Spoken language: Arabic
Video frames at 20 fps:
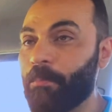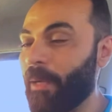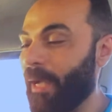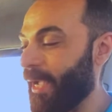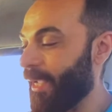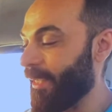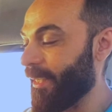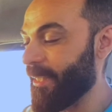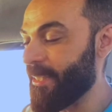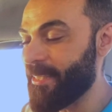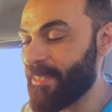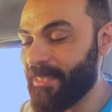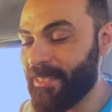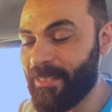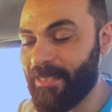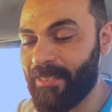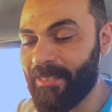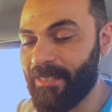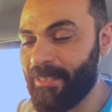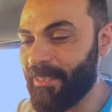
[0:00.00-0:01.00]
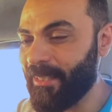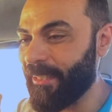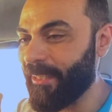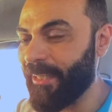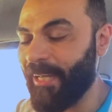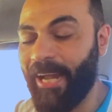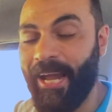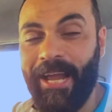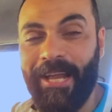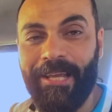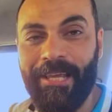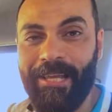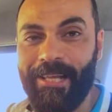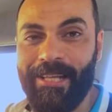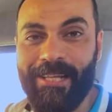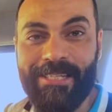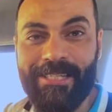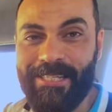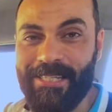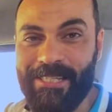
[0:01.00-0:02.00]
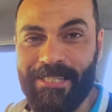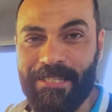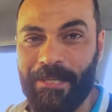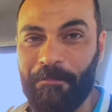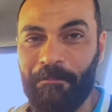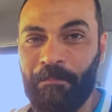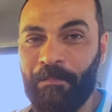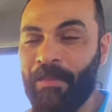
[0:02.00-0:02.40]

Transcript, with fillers: هيحس ان حاجه لذيذه